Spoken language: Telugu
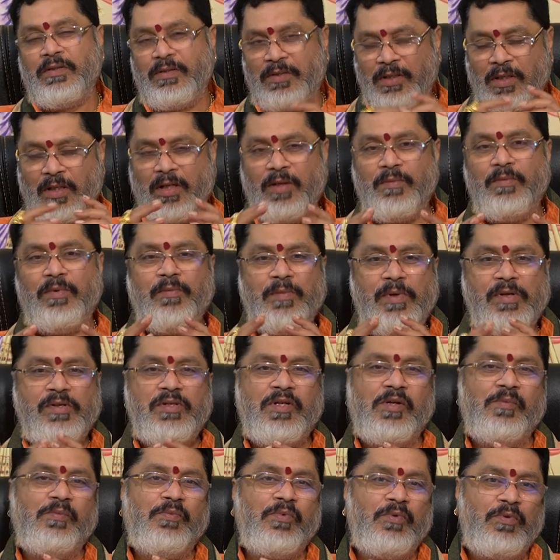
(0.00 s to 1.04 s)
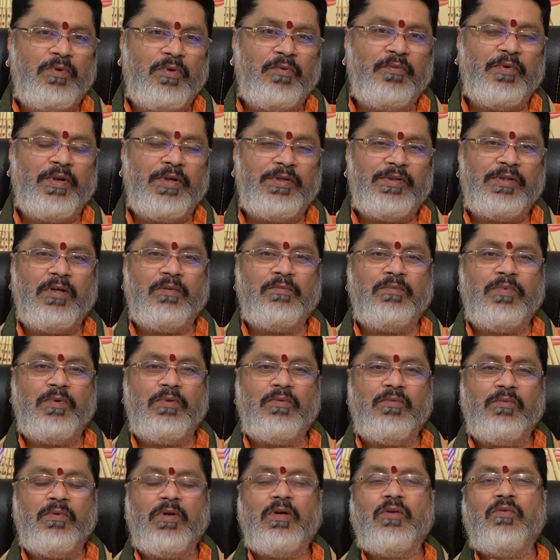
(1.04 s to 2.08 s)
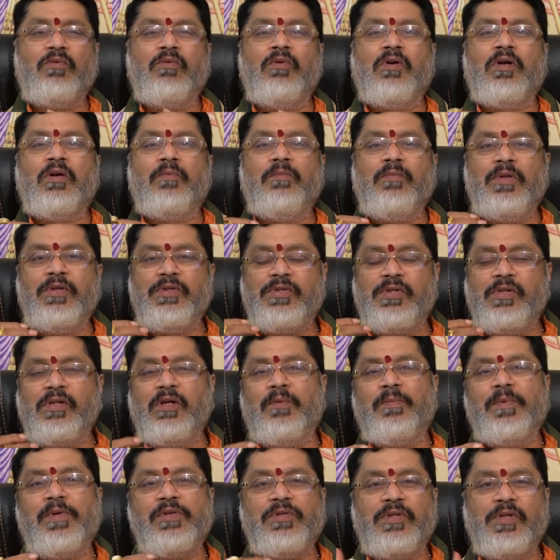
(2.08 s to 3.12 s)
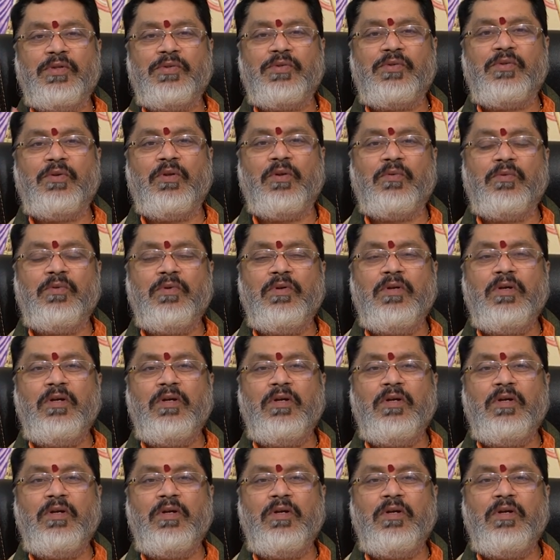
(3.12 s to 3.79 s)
చాలామంది మనం చెప్పుకుంటాం ఫర్ ఎగ్జాంపుల్ ఒకరు ఒక మినిస్టర్గా పనిచేస్తున్నారు